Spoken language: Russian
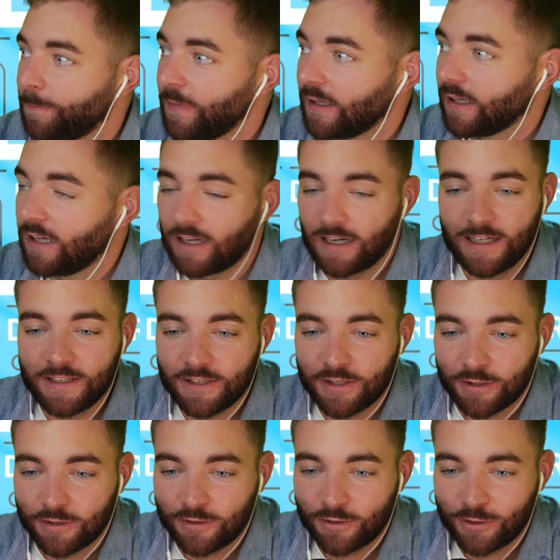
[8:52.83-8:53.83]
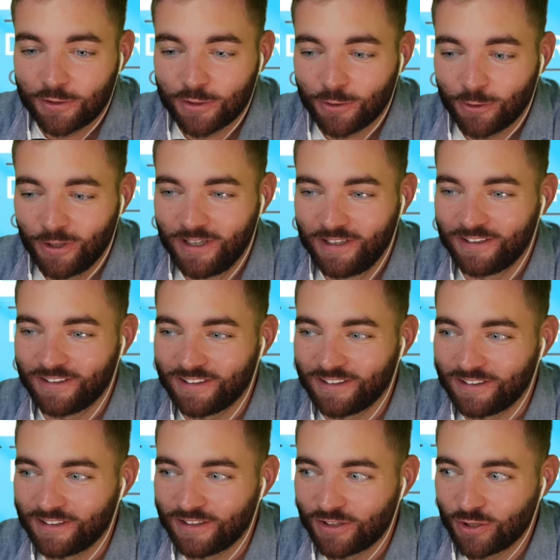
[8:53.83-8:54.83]
гарантий, что,
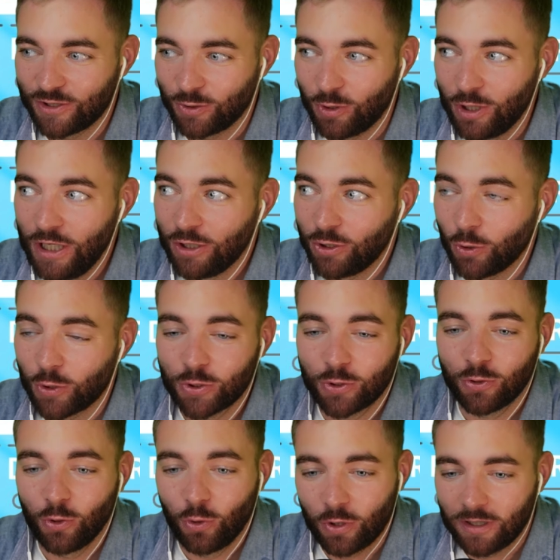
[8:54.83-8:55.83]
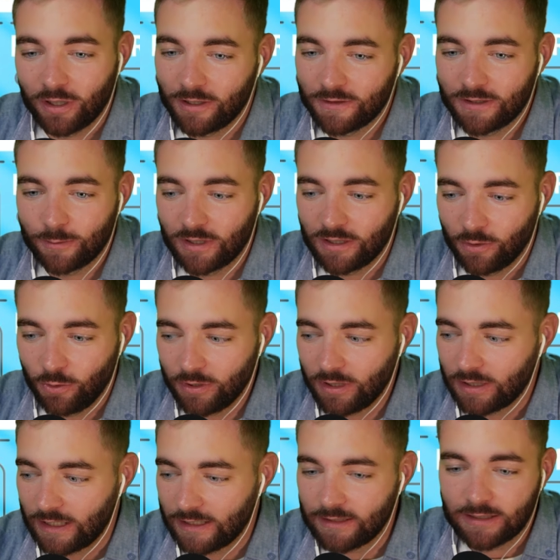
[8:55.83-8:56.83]
э, что то, что дорого
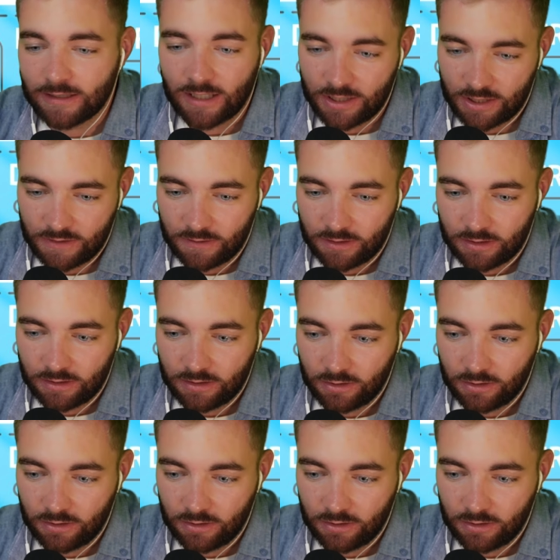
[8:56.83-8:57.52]
стоматологии, это качественно.